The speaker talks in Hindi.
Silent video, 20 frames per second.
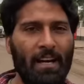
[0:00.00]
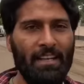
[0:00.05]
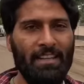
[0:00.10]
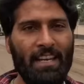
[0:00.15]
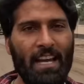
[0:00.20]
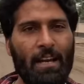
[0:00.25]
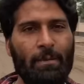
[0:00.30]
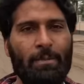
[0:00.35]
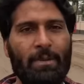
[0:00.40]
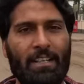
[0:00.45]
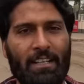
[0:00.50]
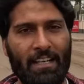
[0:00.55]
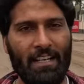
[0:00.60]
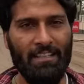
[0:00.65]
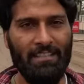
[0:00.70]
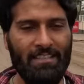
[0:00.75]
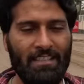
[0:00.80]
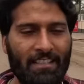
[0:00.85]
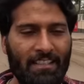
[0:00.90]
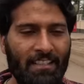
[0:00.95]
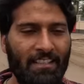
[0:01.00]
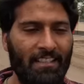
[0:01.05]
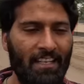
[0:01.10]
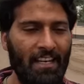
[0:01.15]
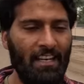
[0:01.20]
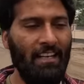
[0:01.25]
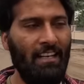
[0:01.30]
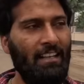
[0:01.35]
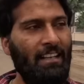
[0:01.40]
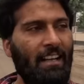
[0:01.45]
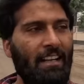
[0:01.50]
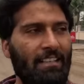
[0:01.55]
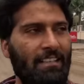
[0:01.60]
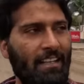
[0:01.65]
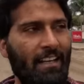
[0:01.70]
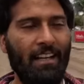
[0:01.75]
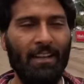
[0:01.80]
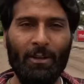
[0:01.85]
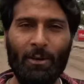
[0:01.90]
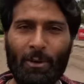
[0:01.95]
बाद यहाँ पे करेंसी के क्या हालात
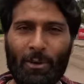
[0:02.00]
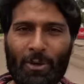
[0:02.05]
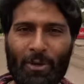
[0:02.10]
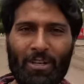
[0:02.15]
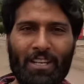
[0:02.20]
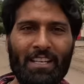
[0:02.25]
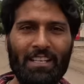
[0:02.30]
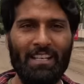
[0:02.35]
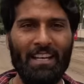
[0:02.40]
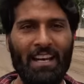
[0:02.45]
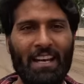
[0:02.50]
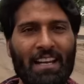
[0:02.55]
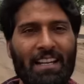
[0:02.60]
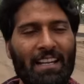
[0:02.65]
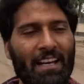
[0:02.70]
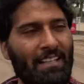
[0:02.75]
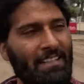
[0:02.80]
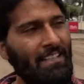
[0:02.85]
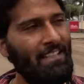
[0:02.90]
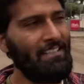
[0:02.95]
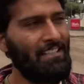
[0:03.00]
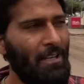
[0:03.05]
है लोगों के क्या हालात है